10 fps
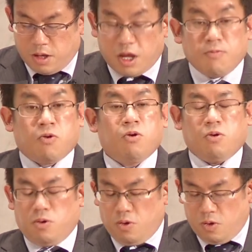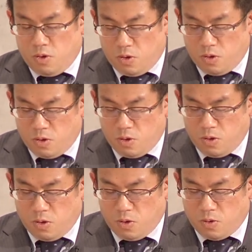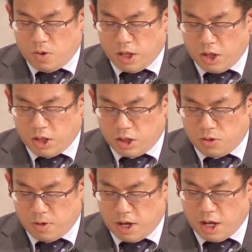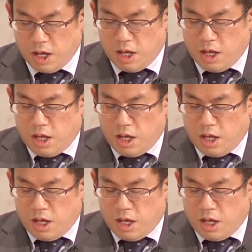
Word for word: でも、私たちは